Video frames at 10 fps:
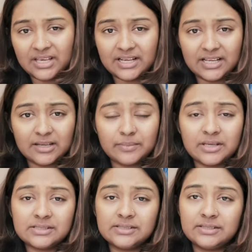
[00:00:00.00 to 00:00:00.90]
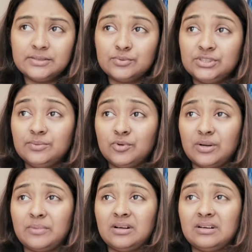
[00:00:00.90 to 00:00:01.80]
এখানে মেয়েদের জীবন
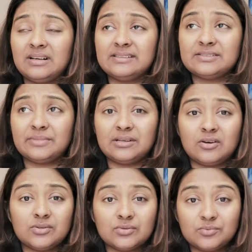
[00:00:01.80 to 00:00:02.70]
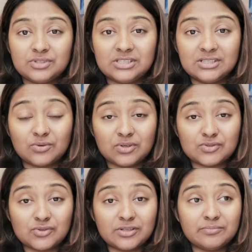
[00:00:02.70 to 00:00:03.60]
আমরা হাদিস মানে হয়তো বুঝি কোরআন
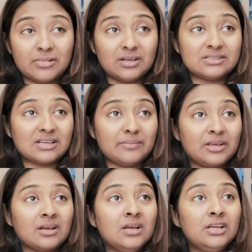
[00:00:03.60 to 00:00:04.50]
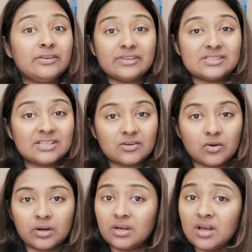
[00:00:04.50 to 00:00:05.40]
শরীফ বা ইসলামিক রেস্ট্রিক্ট
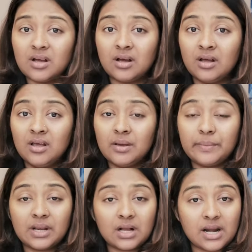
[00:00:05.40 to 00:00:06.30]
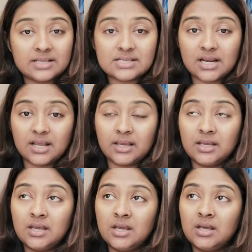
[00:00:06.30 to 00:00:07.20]
করে না মেয়েরা গাড়ি চালায়
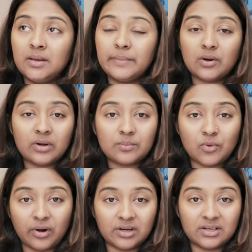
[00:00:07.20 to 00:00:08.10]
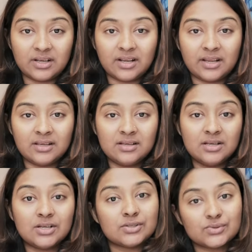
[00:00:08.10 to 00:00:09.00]
মেয়েরা অনেক মডার্ন এখানে
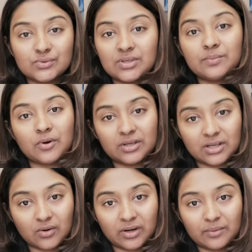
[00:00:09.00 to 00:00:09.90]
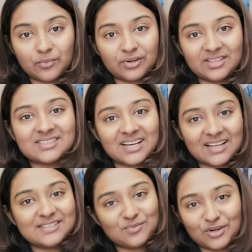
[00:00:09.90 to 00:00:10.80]
শুধু কি পর্দা করে পর্দা
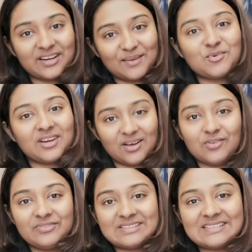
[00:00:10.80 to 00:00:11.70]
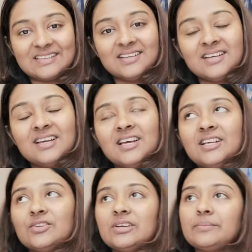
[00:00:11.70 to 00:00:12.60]
ছাড়াই যে মডার্ন এমন না অবভিয়াসলি
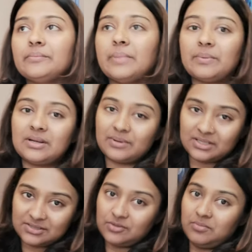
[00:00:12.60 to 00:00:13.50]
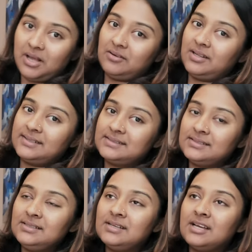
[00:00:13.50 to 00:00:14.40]
তো এই ব্যাপারটা আমার কাছে খুব ভালো লেগেছে
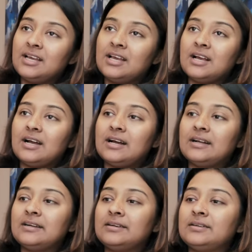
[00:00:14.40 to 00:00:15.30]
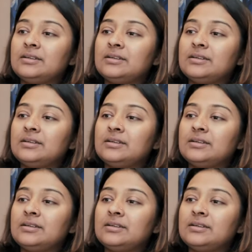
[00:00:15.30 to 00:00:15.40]
আর